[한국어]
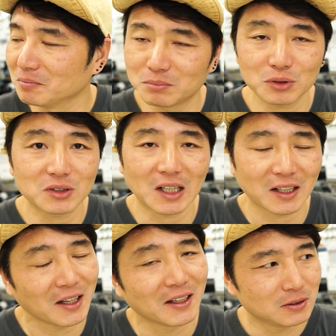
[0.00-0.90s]

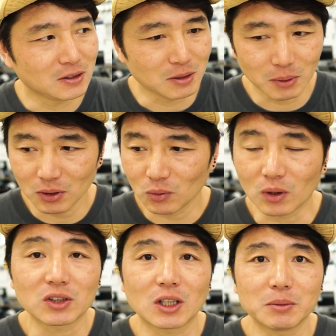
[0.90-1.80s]
뿌듯하게 이번
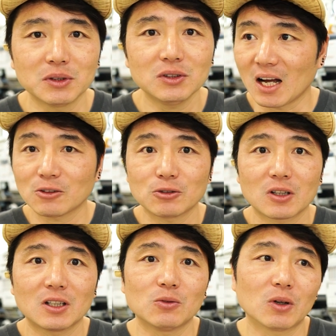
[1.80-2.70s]
워크숍은 한국에
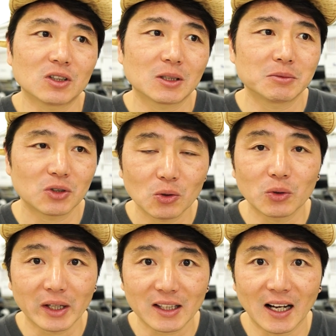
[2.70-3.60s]
사는 워크숍은
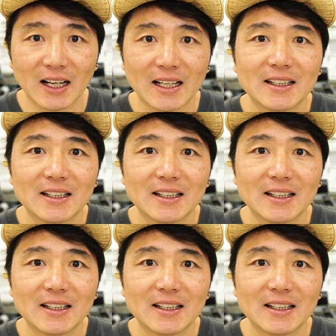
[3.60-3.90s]
성공했다.